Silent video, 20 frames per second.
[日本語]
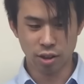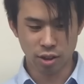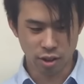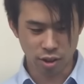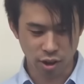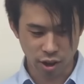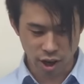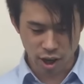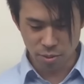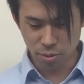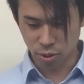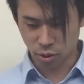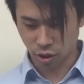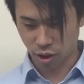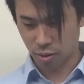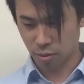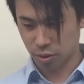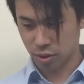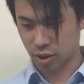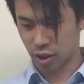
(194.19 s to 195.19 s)
なんか M と
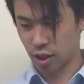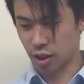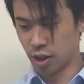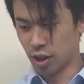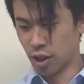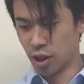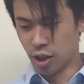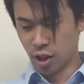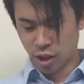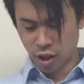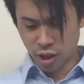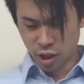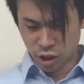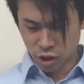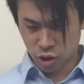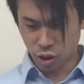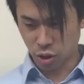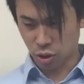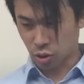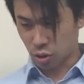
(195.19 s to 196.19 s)
かもさ、
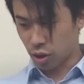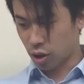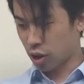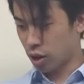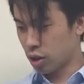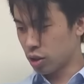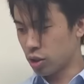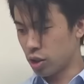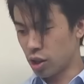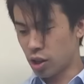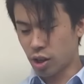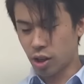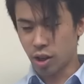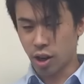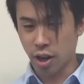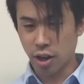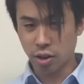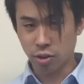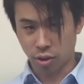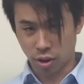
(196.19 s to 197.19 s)
ちょっと一
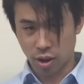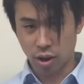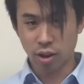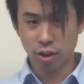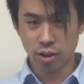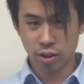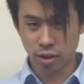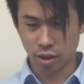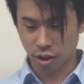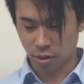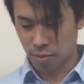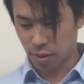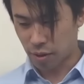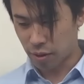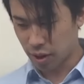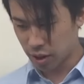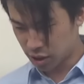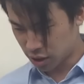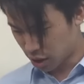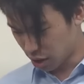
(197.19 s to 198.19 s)
回とか、なんか
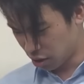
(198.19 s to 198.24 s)
回し